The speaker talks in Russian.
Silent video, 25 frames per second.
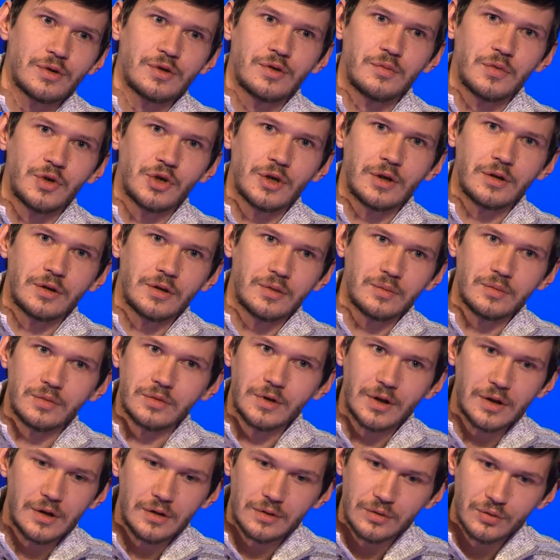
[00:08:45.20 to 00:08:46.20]
замечал там
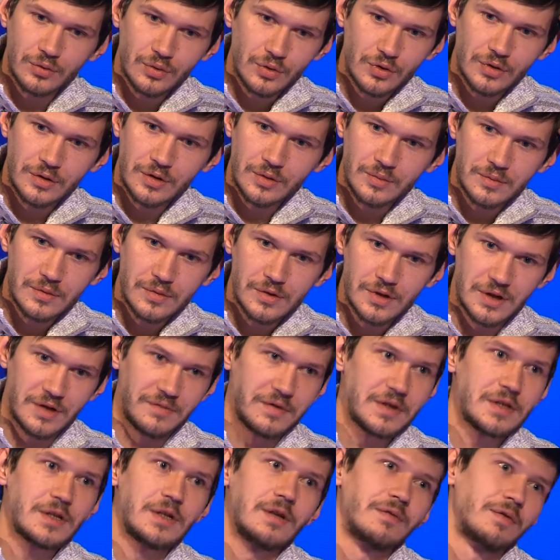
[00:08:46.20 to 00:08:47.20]
какие-то тоже там
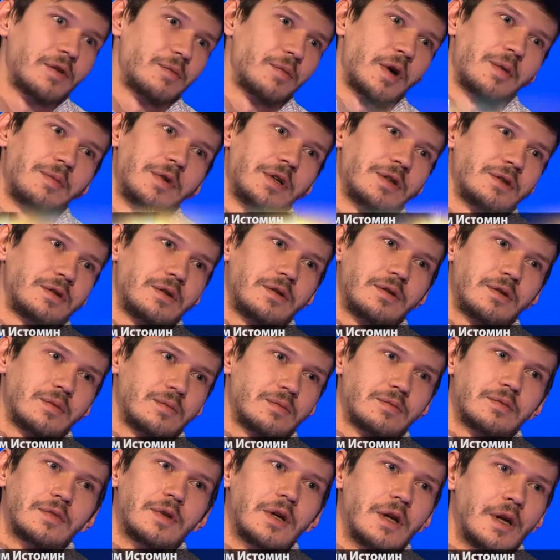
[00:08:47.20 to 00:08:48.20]
завистливые моменты,
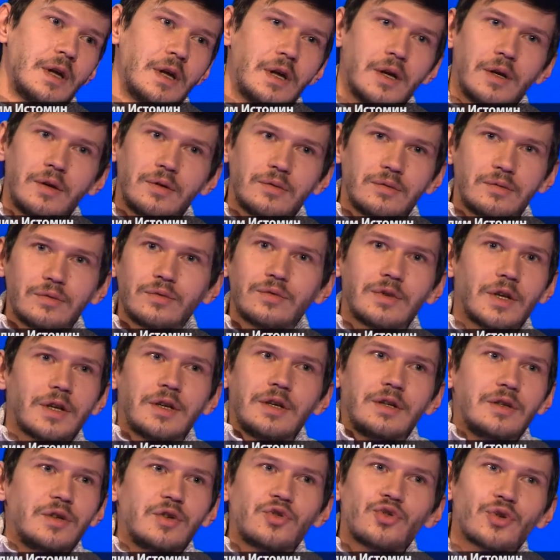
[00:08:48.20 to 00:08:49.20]
там, ну,
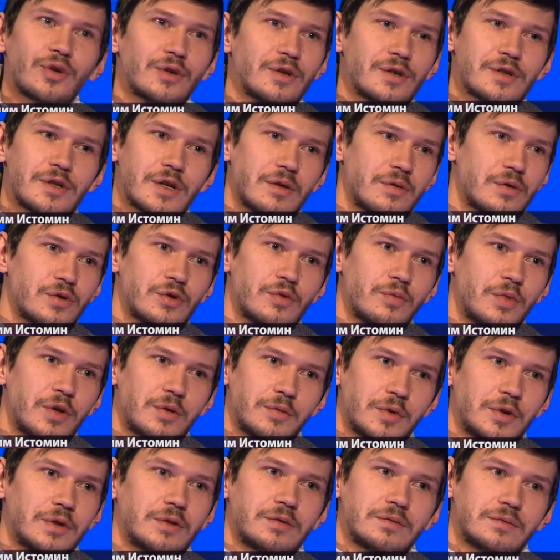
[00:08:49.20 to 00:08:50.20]
такие не черной завистью
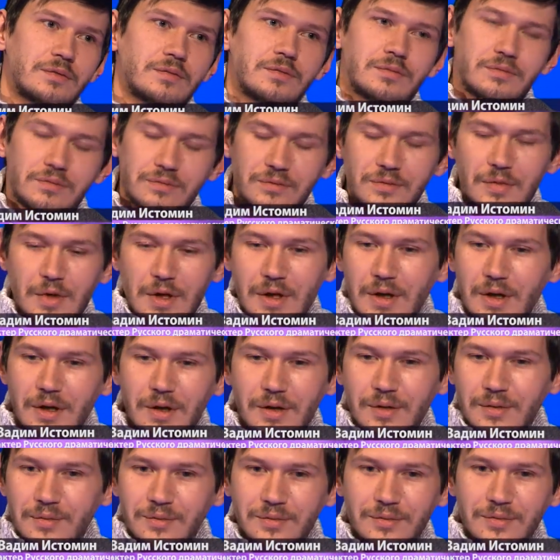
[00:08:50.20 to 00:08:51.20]
прямо,
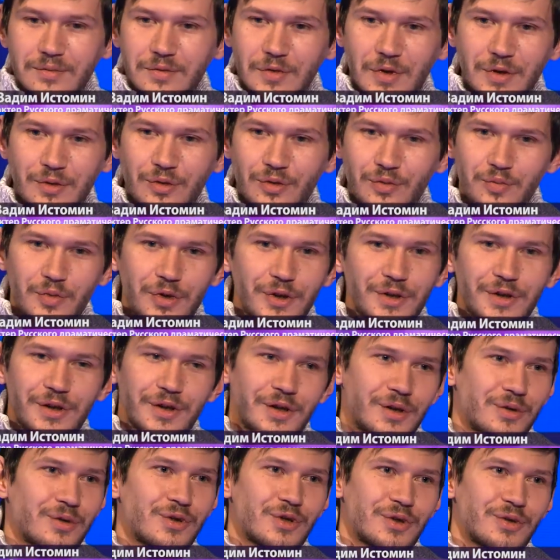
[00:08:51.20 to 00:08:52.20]
а такой белый,
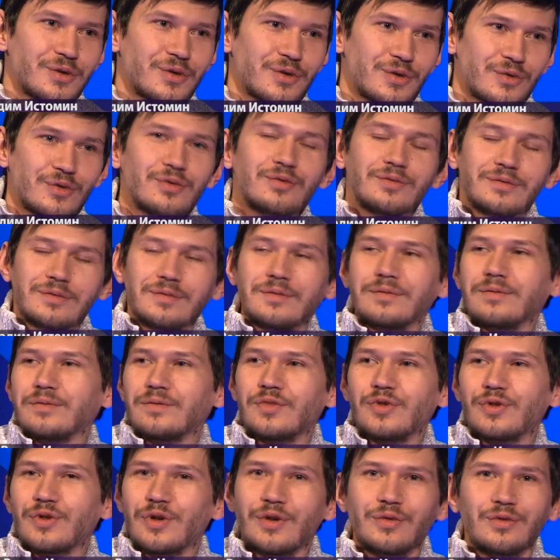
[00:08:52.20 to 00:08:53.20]
хороший тоже, но
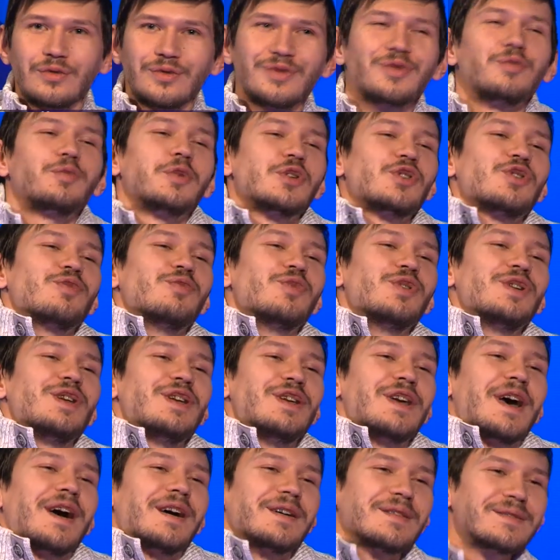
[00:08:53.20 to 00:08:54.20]
все равно, но «Ну, почему не
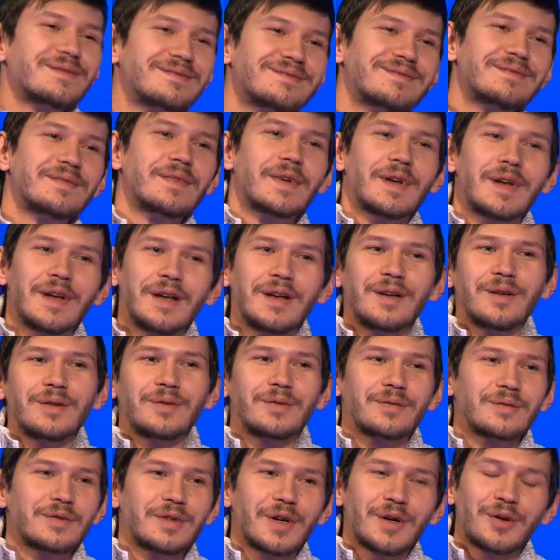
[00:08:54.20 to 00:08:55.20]
я?
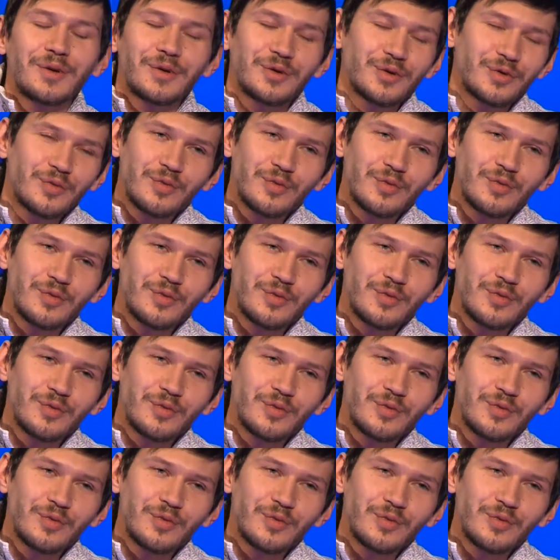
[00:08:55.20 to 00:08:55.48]
Такое вот